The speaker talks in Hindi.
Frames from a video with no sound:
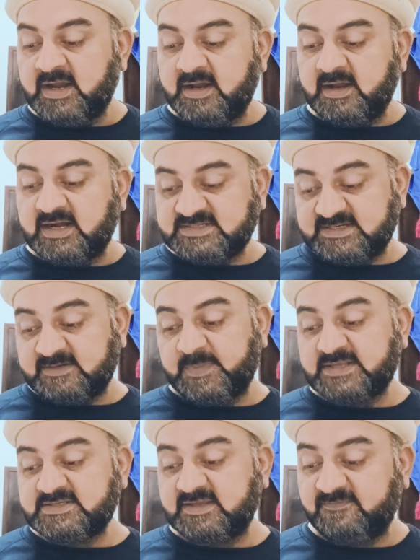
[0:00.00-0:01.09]
अड़सठ
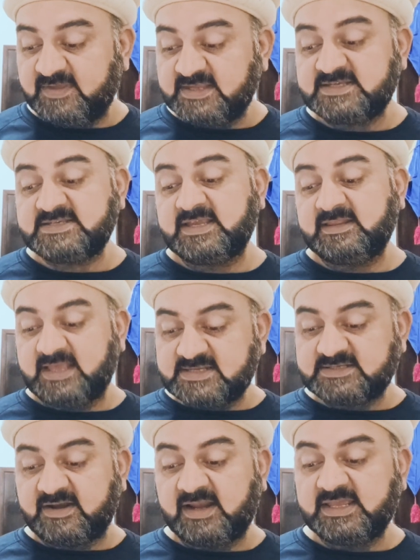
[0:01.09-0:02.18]
पैसे फीस इसकी
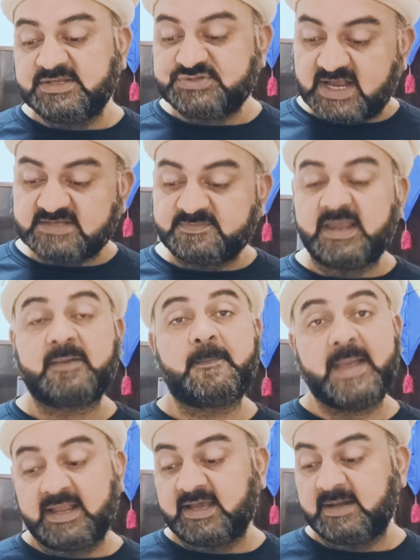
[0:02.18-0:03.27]
तेईस रियाल इंजाज बैंक
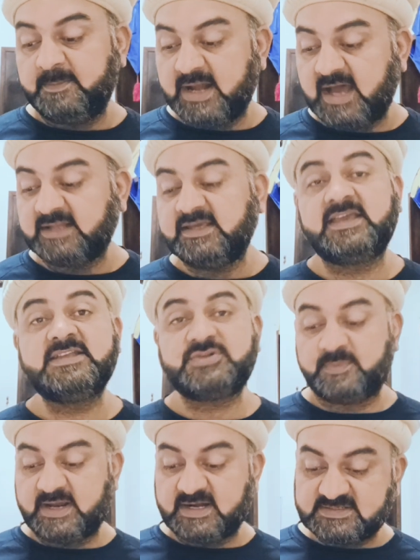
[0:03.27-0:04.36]
बैंक अल बिलाल इक्कीस
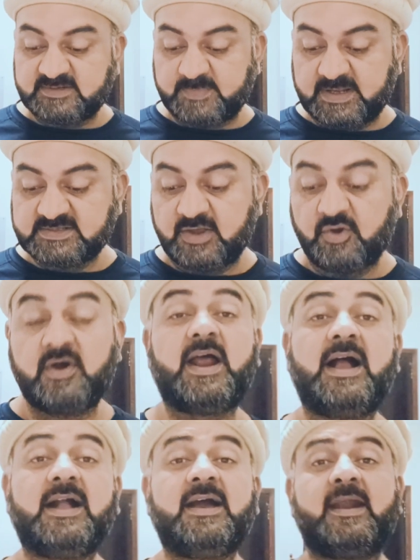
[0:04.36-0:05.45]
रुपये अड़सठ पैसे और
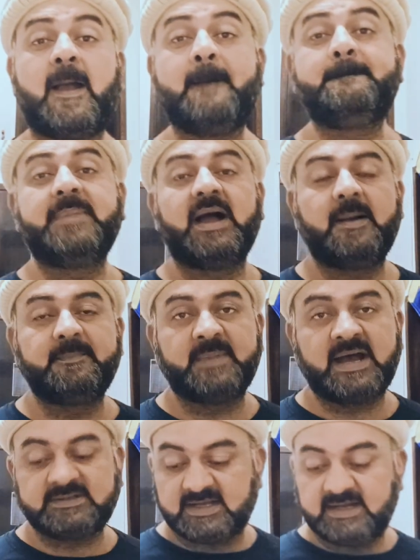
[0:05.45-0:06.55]
अगर अब हम
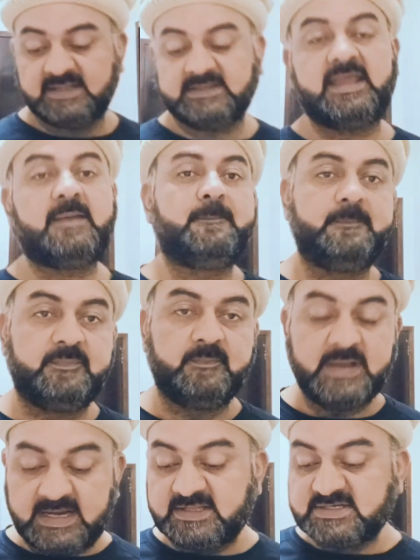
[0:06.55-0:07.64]
बात कर लेते हैं
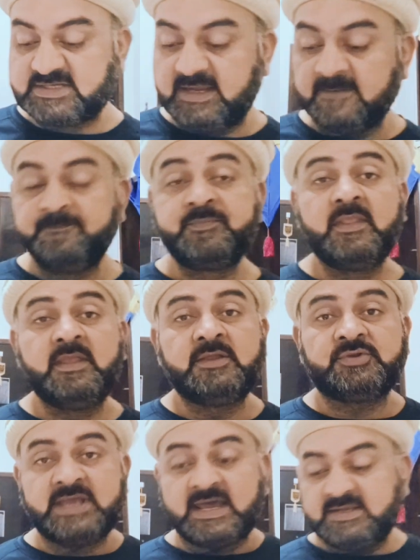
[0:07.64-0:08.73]
बांग्लादेश की
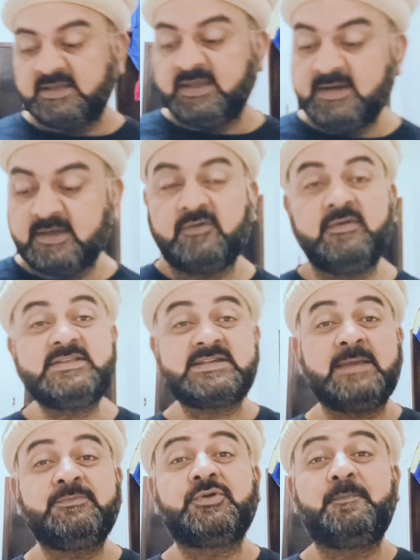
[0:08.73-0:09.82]
तो यार यकीन करो इस
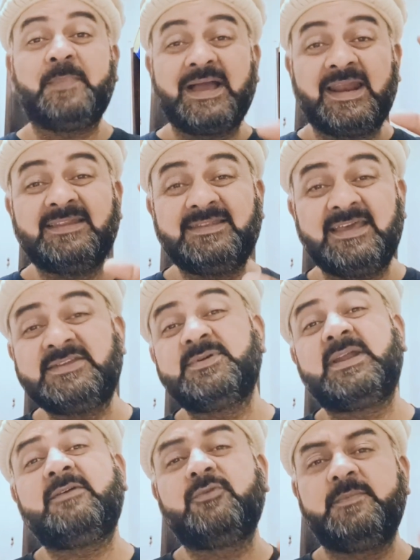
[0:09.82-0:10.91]
टाइम तो बांग्लादेश जो
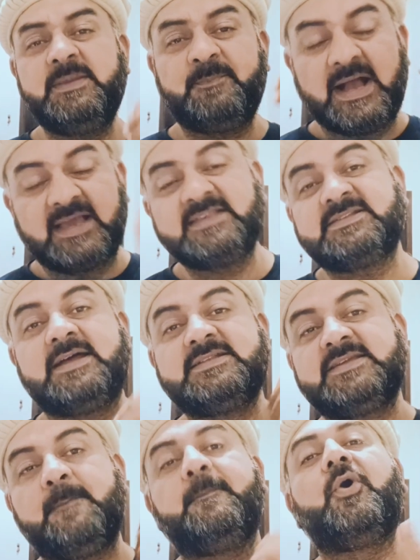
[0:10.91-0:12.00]
है ना वो भी पाकिस्तान
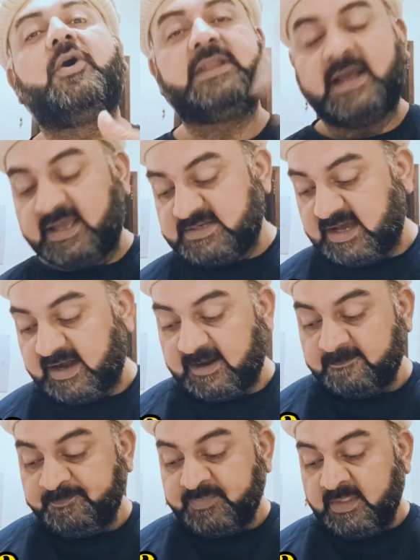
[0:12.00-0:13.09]
से बहुत आगे जा रहा
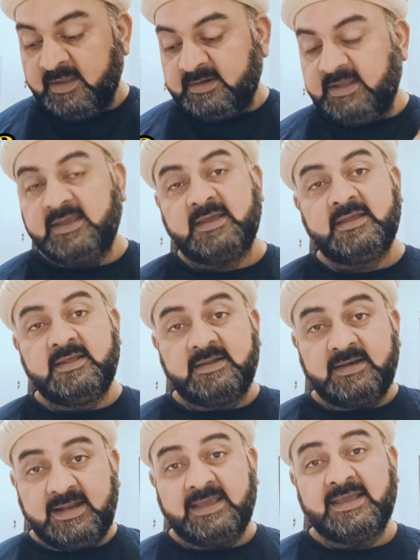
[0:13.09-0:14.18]
है ठीक है
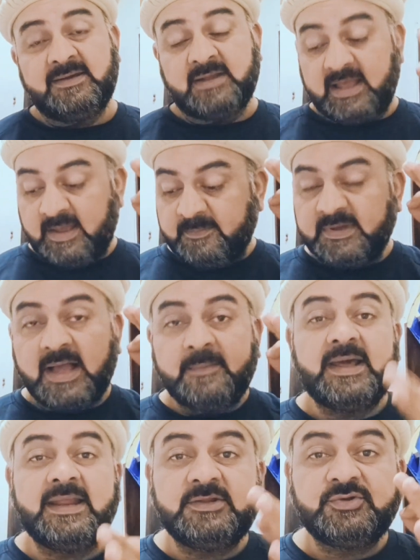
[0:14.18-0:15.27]
लेकिन अब
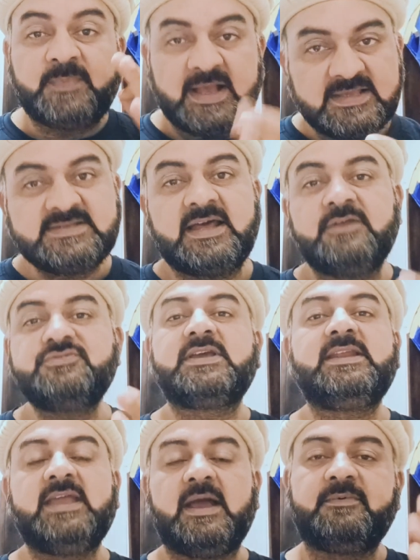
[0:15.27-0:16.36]
हमारे जो पाकिस्तान है उसके
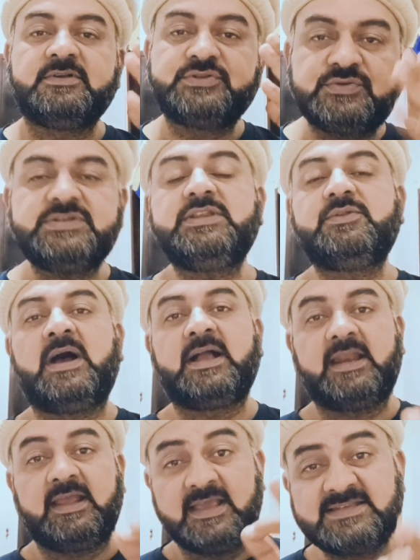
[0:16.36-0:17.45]
लिए आप खसूसी दुआ
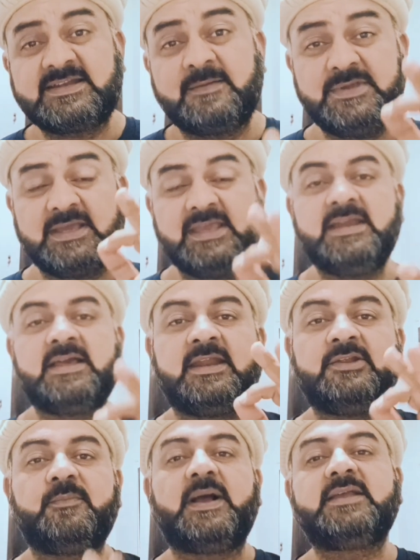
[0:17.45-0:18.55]
करें कि इस टाइम यकीन
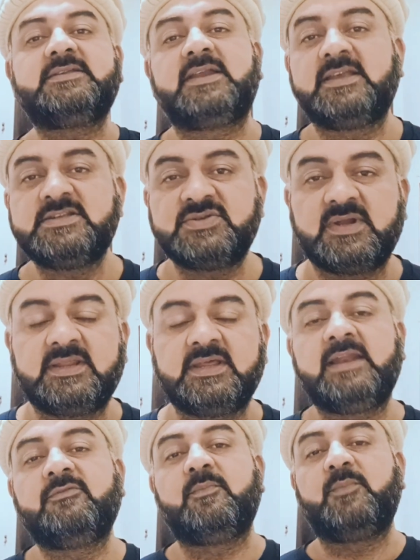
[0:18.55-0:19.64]
करें जो पाकिस्तान की सूरत
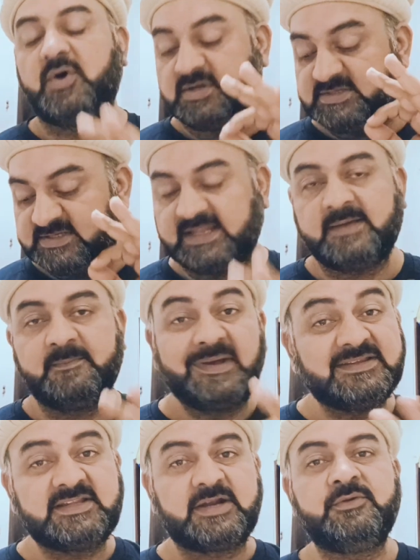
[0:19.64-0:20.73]
हाल है वो बहुत ज़्यादा बदतर